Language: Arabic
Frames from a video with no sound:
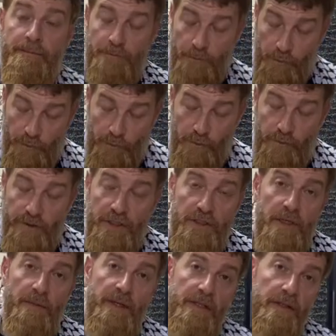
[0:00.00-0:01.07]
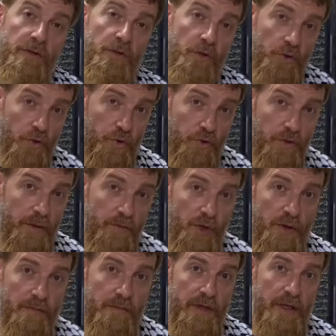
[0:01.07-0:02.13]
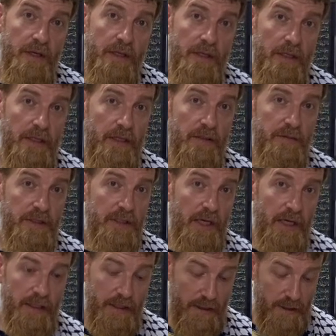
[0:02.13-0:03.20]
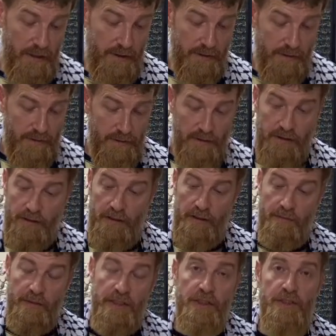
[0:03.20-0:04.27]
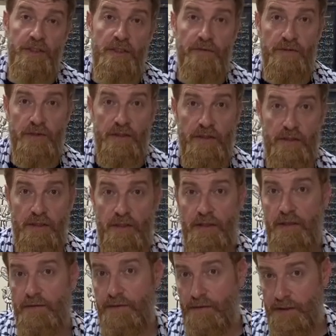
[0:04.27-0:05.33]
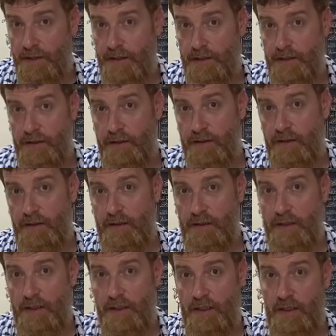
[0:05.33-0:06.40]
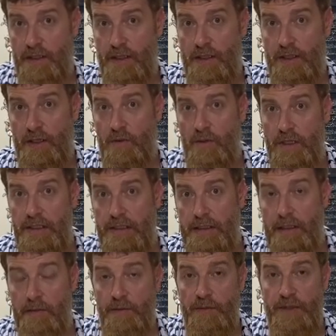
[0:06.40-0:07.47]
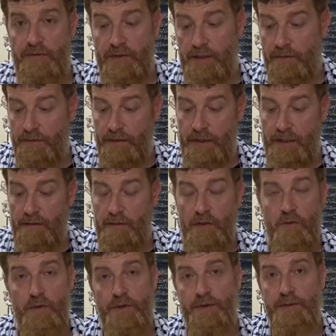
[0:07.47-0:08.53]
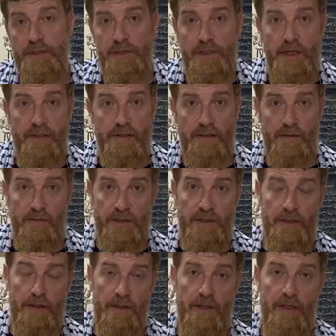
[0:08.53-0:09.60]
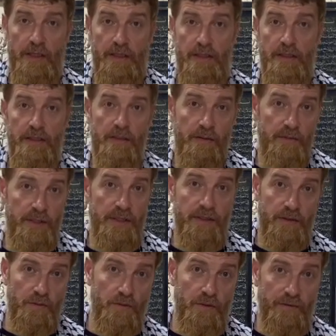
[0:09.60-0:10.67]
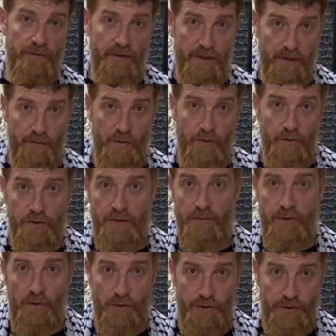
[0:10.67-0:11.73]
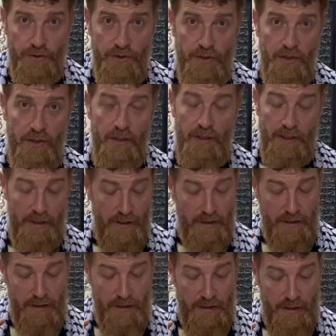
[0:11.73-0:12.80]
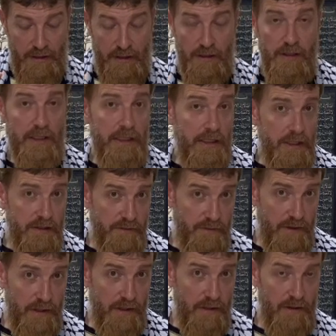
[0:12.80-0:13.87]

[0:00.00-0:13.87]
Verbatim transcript: وفي كمان نقطه مهمه اللي بدي أحكيها إحنا لما نيجي نفصل الفراخ أو خلينا قبل ما نفصل الفراخ لما الأنثى بدها تجهز للبطن الثاني إذا باضت والفراخ موجودة بالعش الأسفل